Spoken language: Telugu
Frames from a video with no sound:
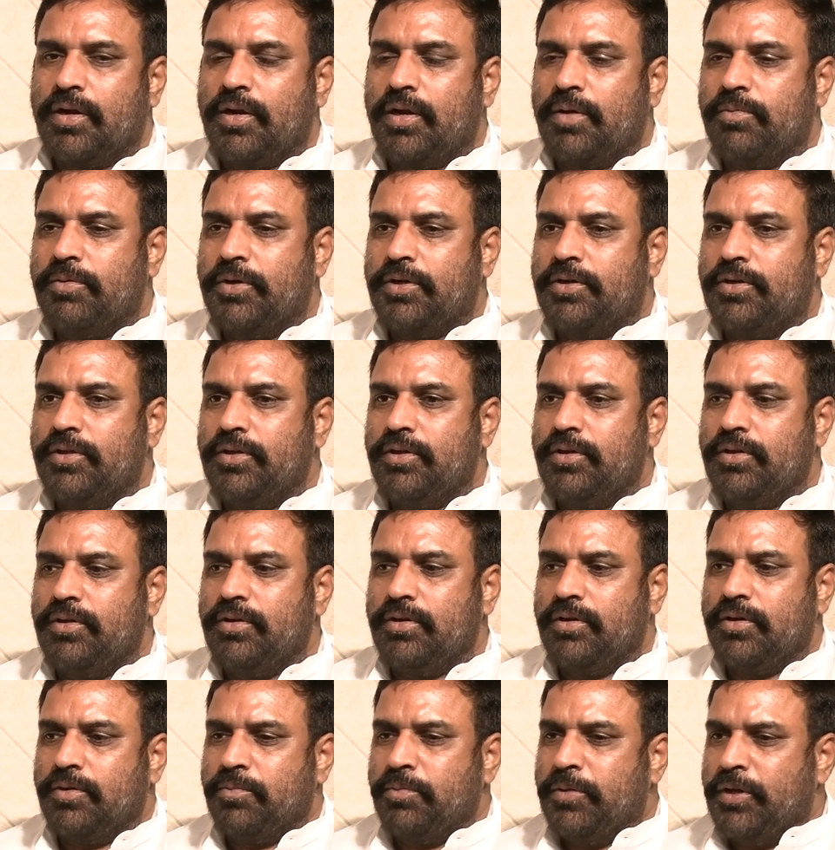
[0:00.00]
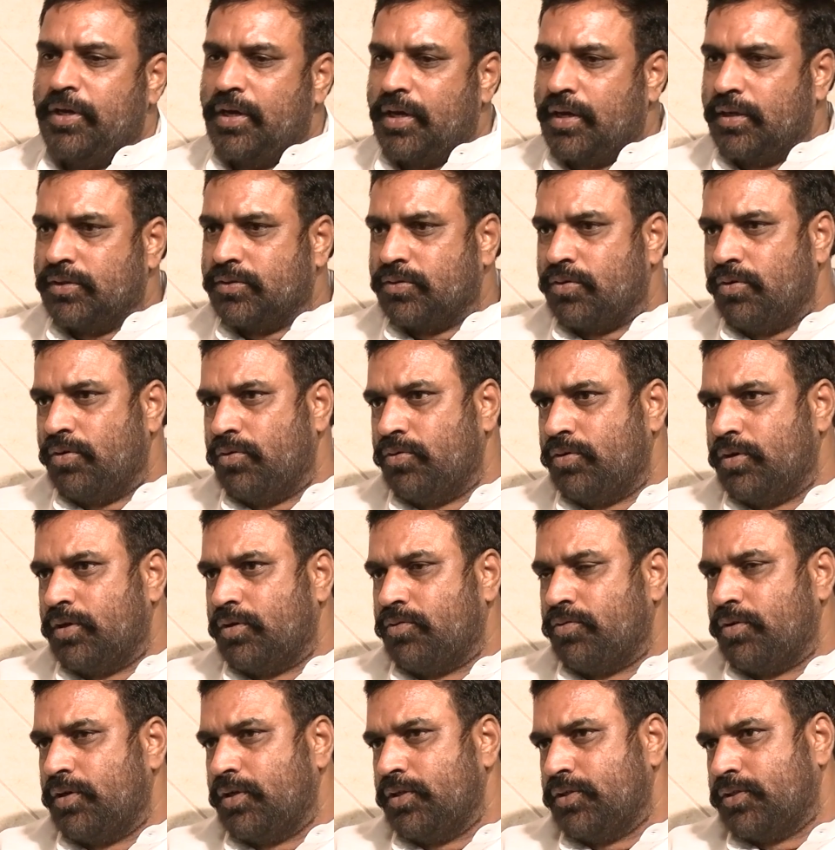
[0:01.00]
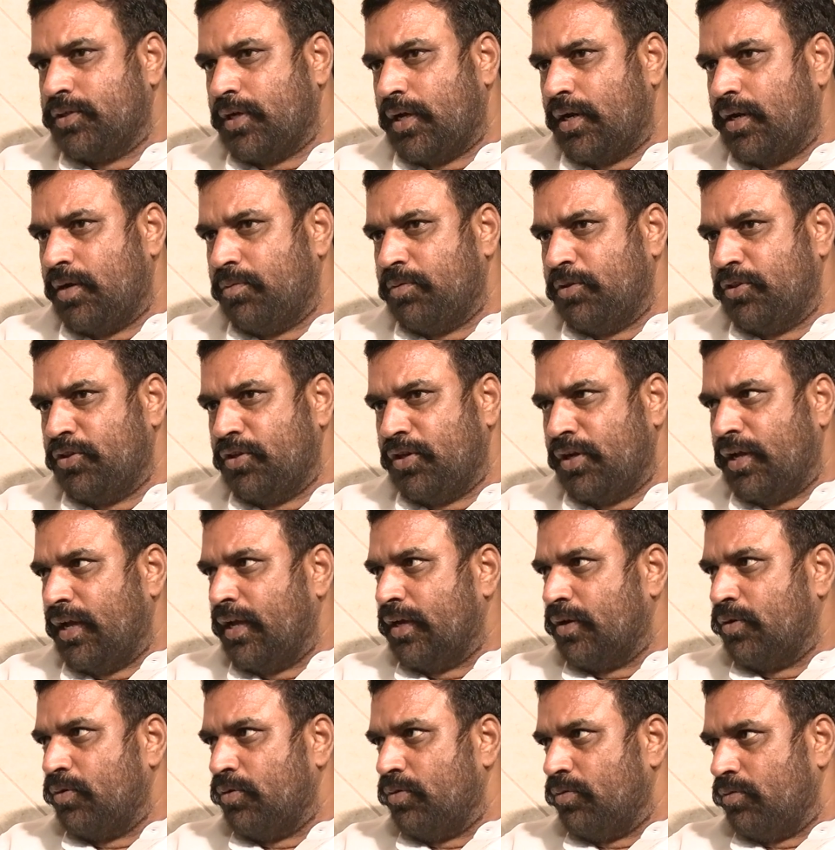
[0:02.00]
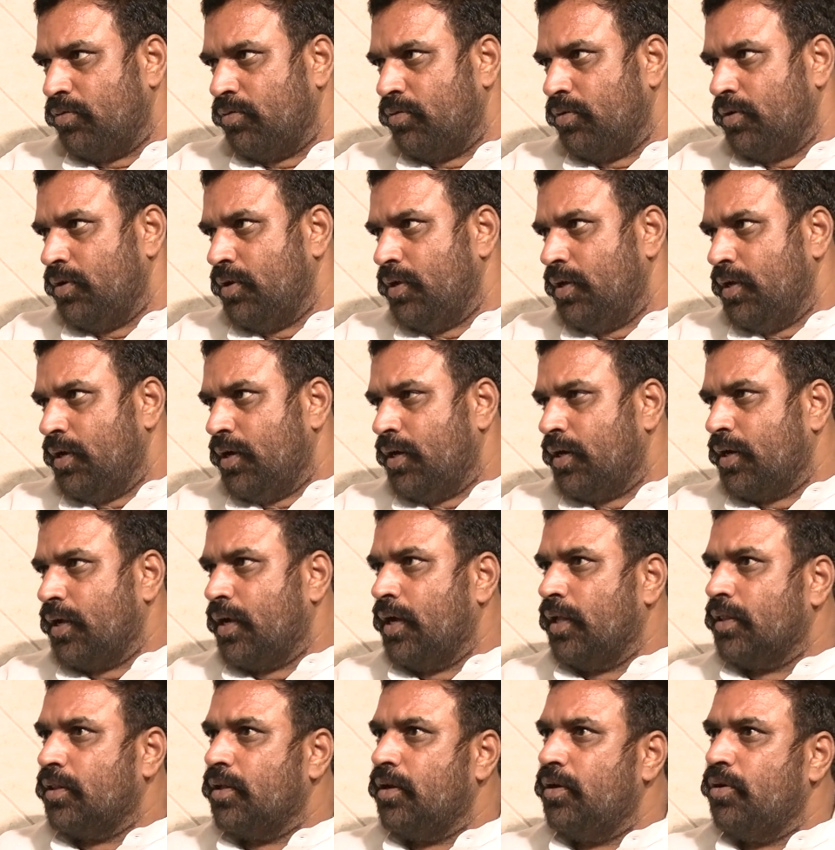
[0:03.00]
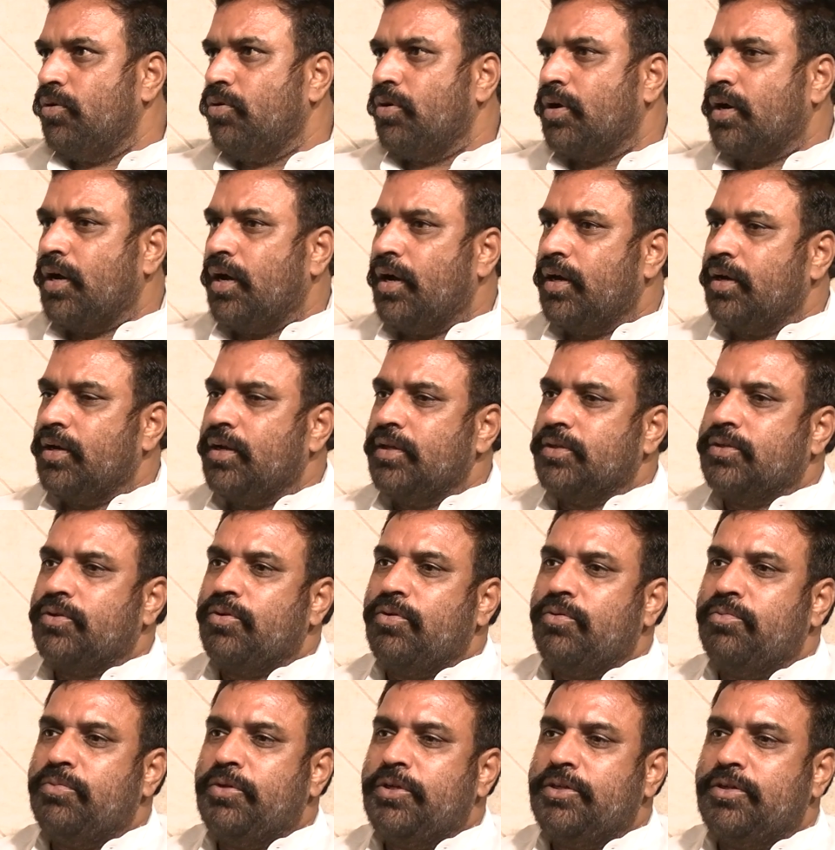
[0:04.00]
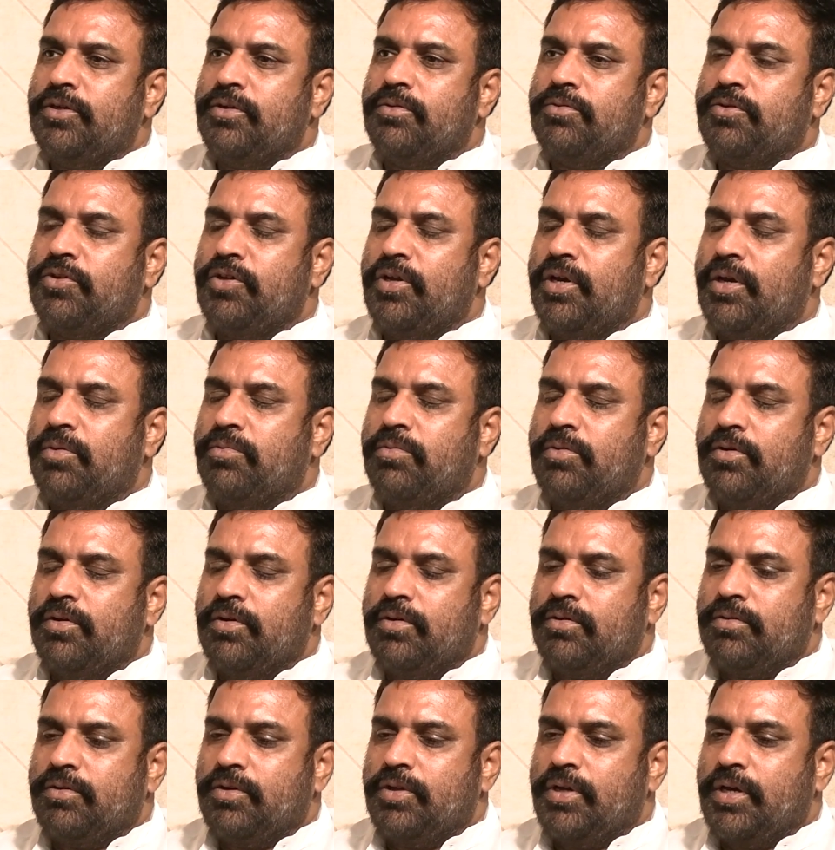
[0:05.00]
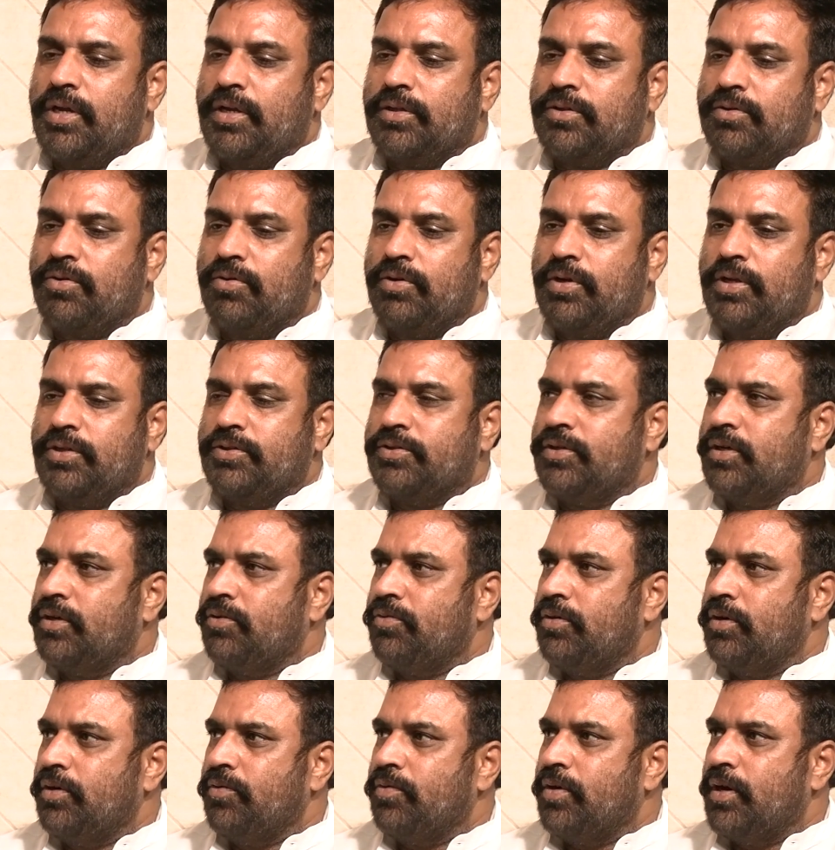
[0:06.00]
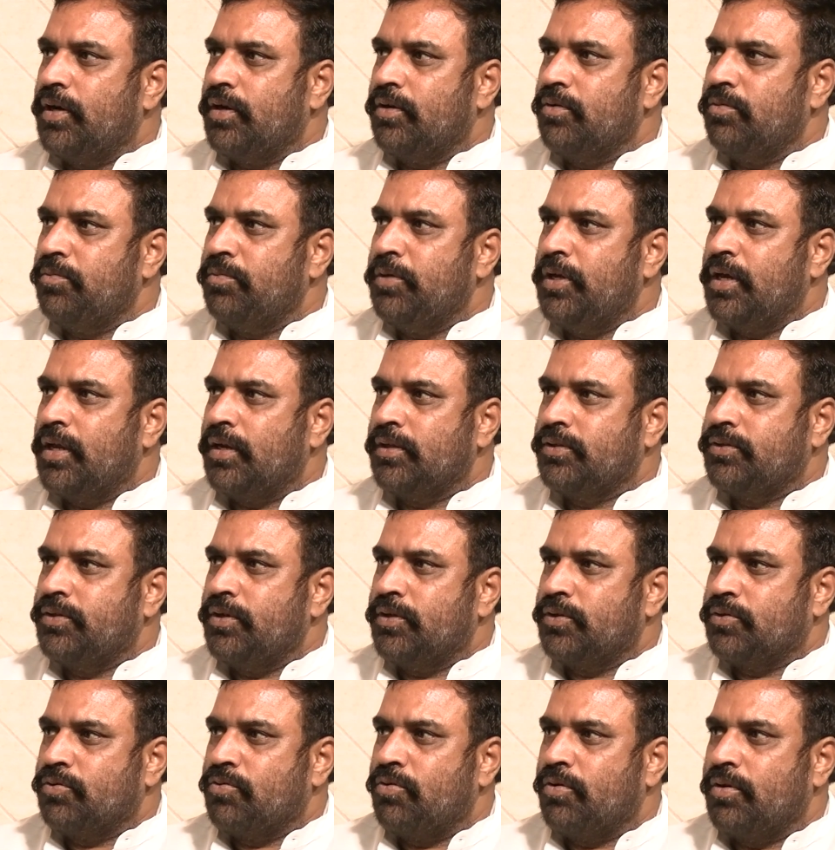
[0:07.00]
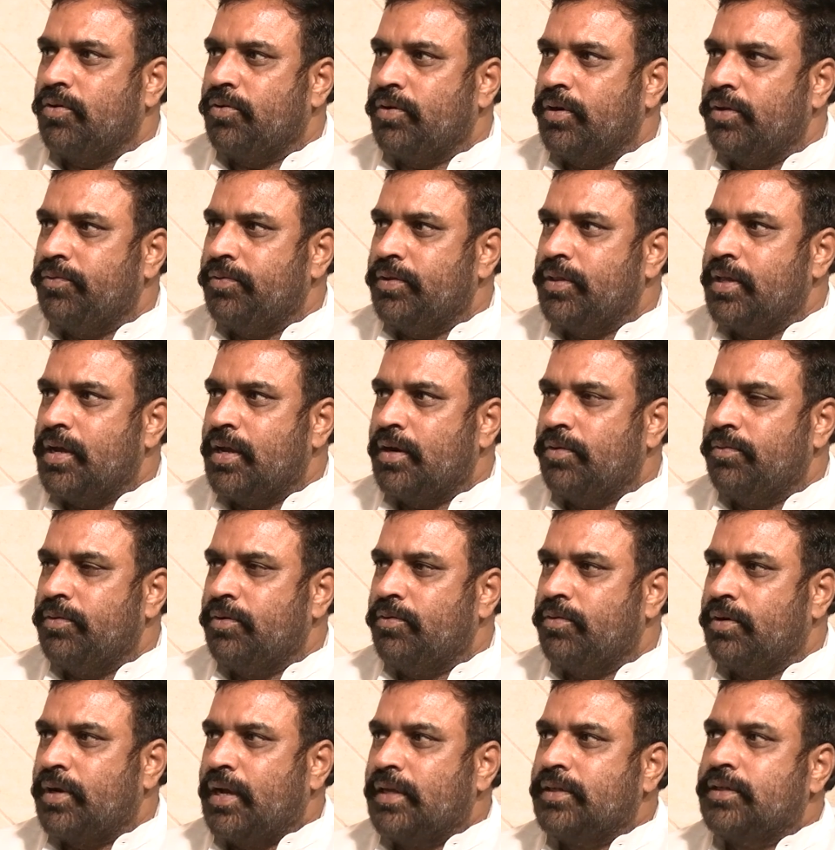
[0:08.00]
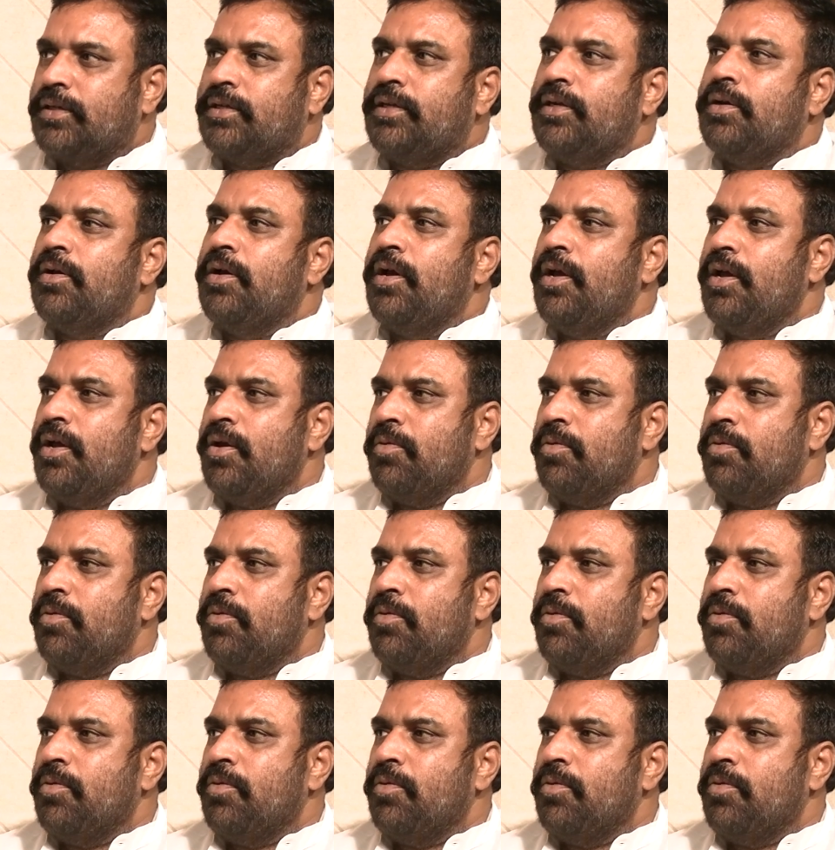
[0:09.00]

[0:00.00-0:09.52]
కాబట్టి బీఆర్ఎస్లో ఉన్నటువంటి చాలామంది నాయకులు అంటే గతంలో కాంగ్రెస్లో బీజేపీ టీఆర్ టీఆర్ఎస్లో గెలిచినటువంటి వాళ్ళను బీఆర్ఎస్ చేర్చుకోవడం అనే విధానమేమో రాజకీయ